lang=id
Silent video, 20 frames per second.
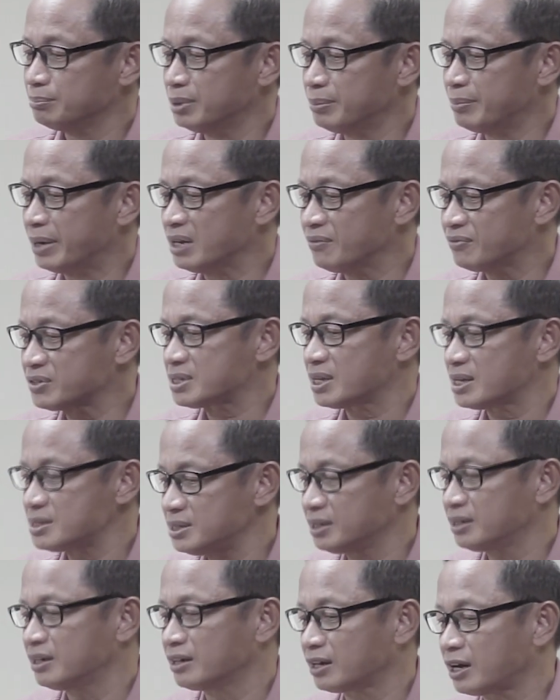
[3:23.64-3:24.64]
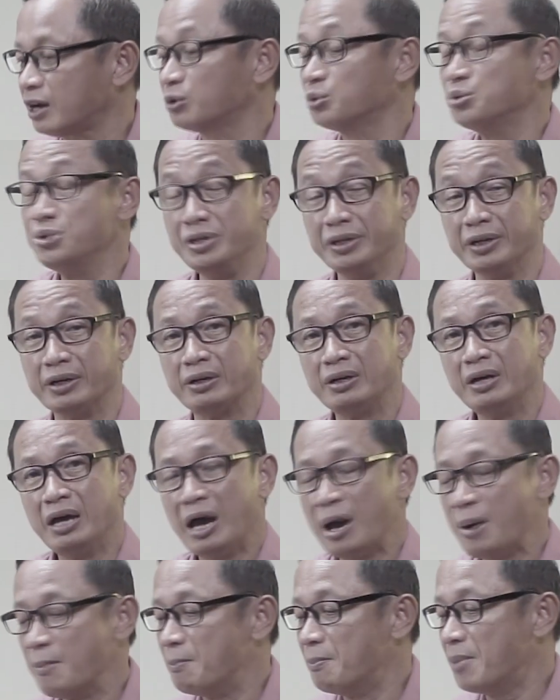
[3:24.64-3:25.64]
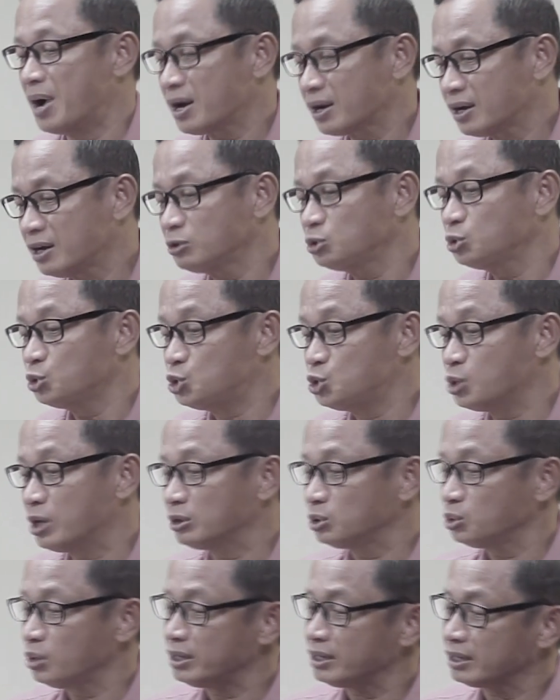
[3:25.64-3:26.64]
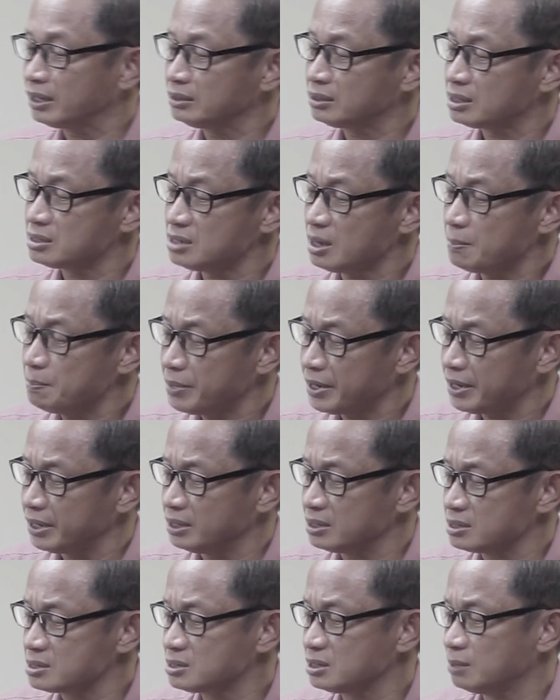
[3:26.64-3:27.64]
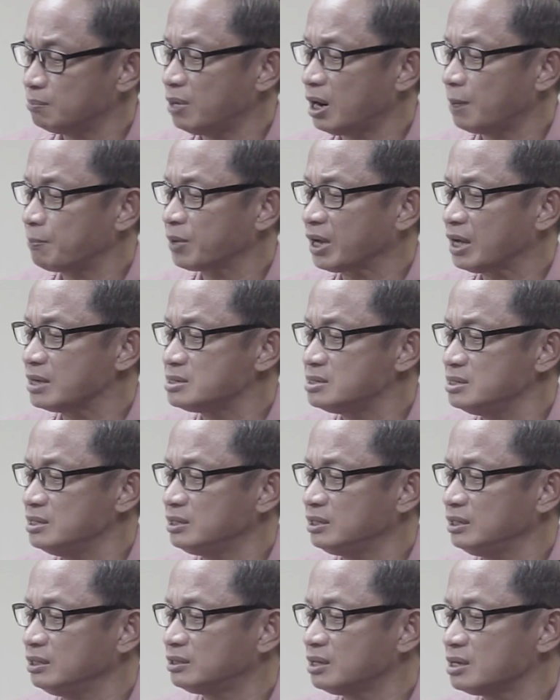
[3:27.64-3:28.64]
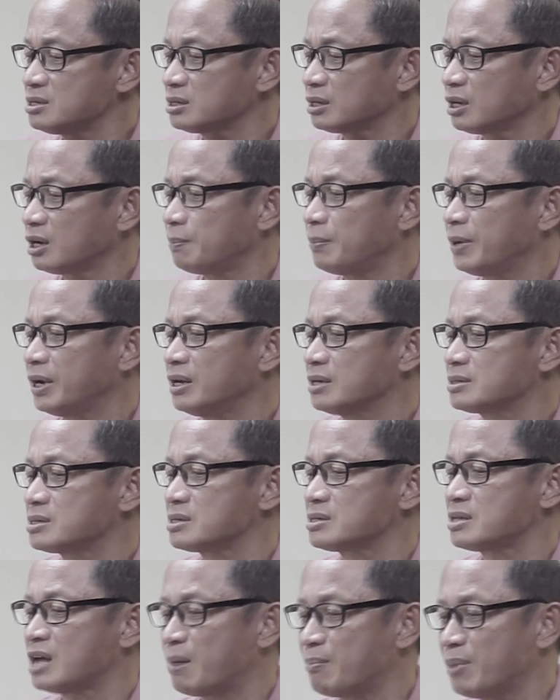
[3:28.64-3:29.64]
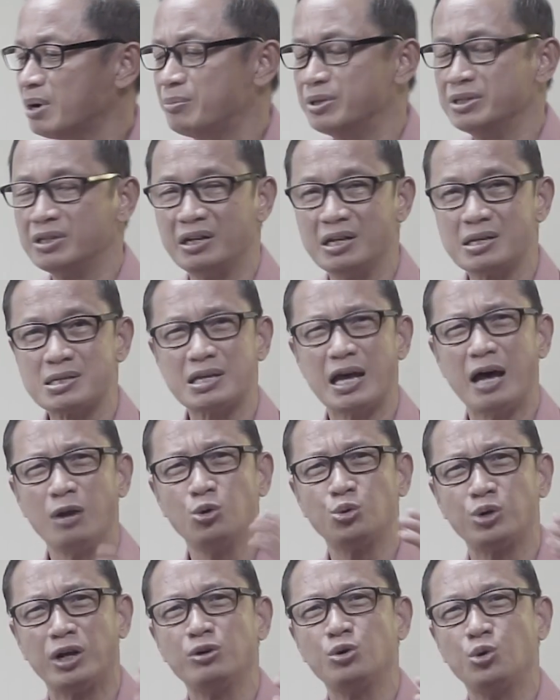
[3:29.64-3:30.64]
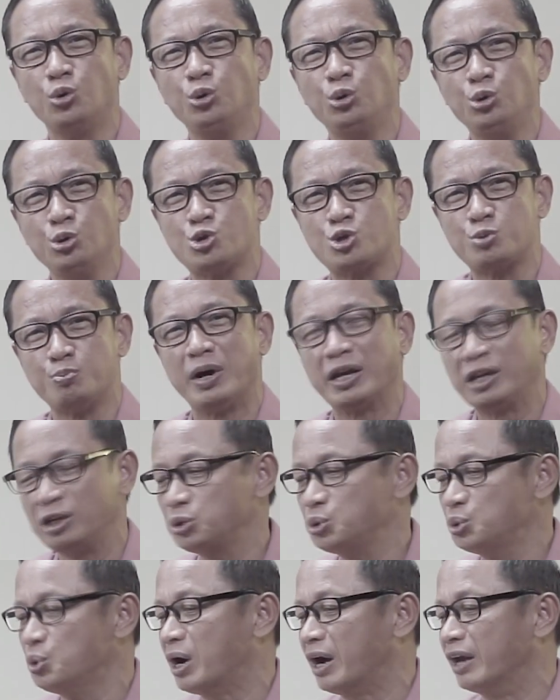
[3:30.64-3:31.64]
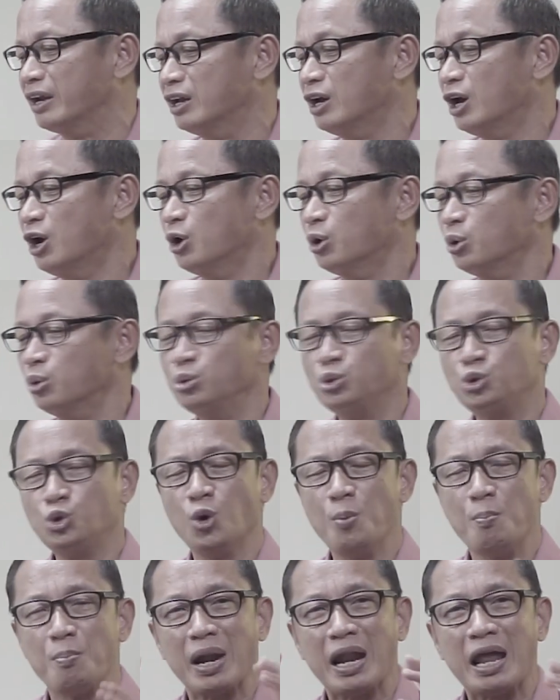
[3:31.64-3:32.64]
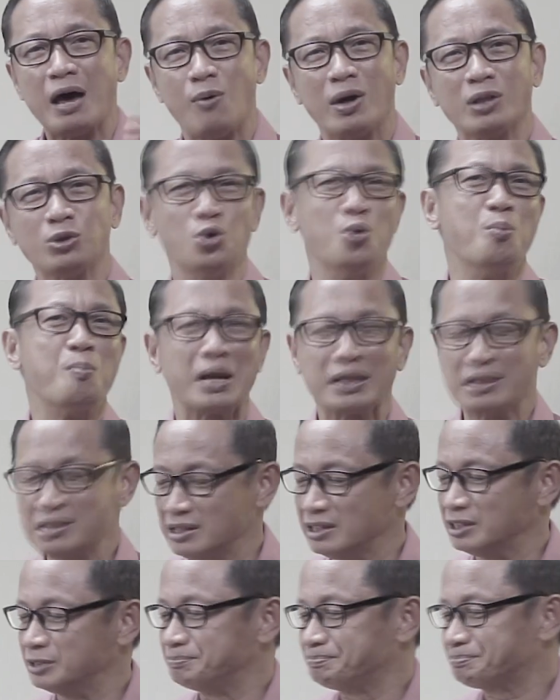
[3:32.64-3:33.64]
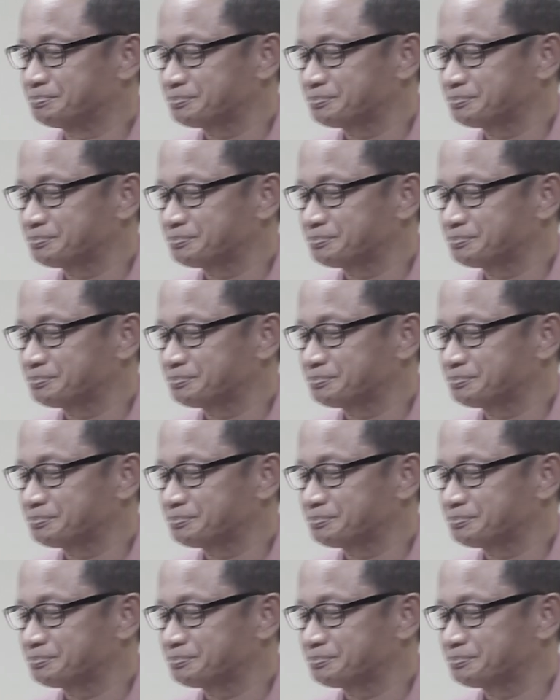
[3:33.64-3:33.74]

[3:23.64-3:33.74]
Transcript: memanifestasikan karunia, maka tujuan Tuhan akan tercapai sebab kasih kita kepada sesama menjadi saluran kudus bagi Tuhan untuk melawat umatnya.